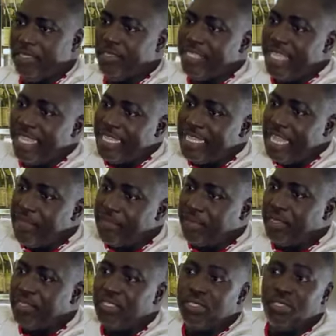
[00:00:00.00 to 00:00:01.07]
parce qu'il y a un
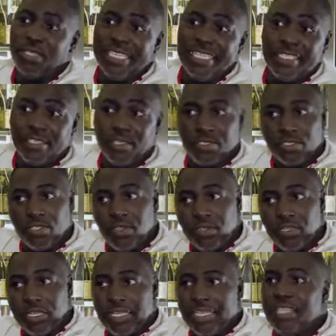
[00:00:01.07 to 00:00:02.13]
gap entre ce qui
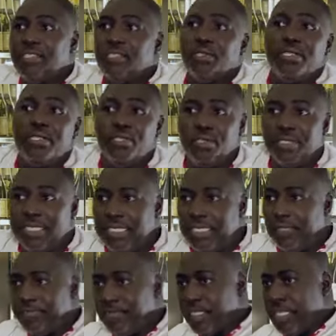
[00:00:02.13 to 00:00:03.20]
s'entend et ce qui se
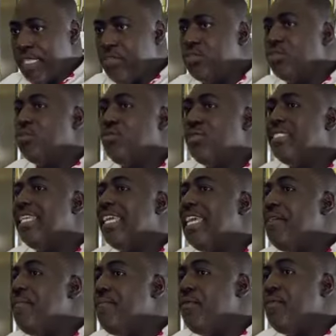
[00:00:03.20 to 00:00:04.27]
dit. Et aujourd'hui,
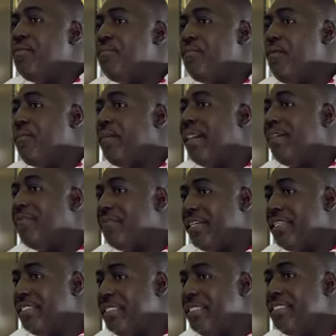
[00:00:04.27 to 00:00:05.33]
c'est un peu, pour
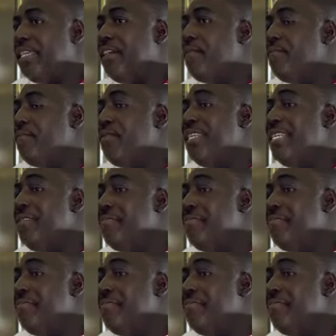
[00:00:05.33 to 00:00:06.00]
paraphraser, c'est un peu